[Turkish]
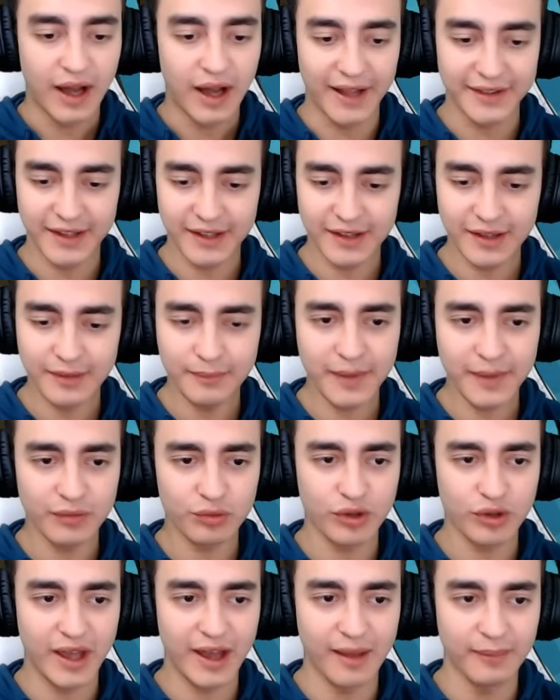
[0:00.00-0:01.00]
Anladın
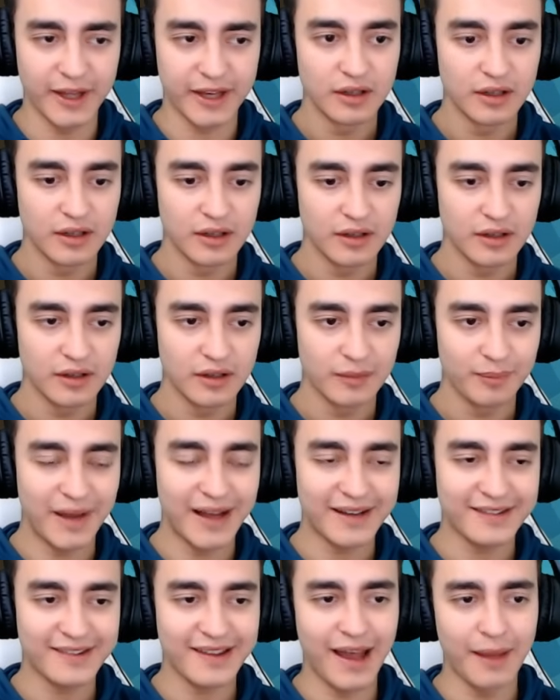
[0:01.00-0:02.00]
mevzuyu Ahmet? Heh.
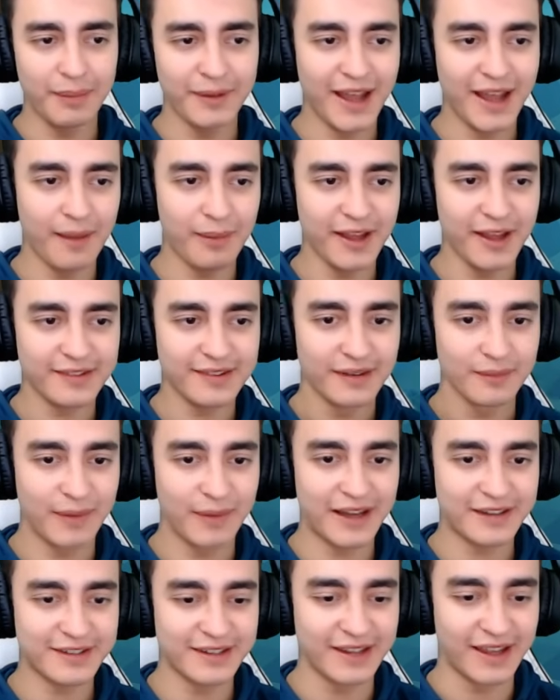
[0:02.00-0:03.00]
Bak sağa bir daha bas.
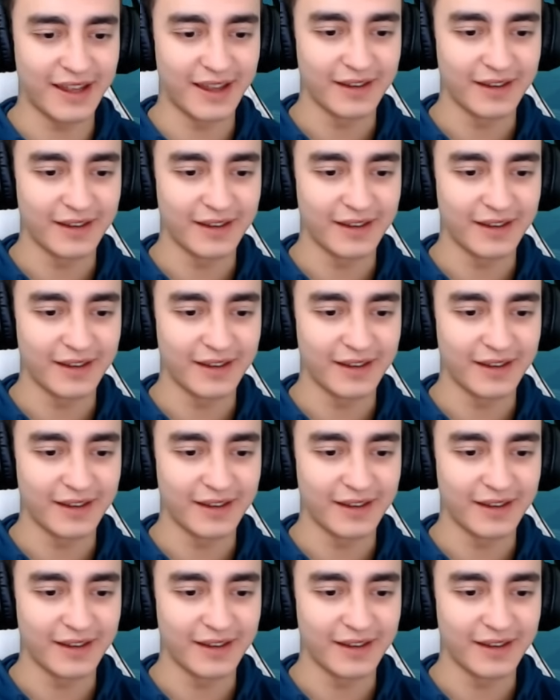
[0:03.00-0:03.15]
Bak şimdi.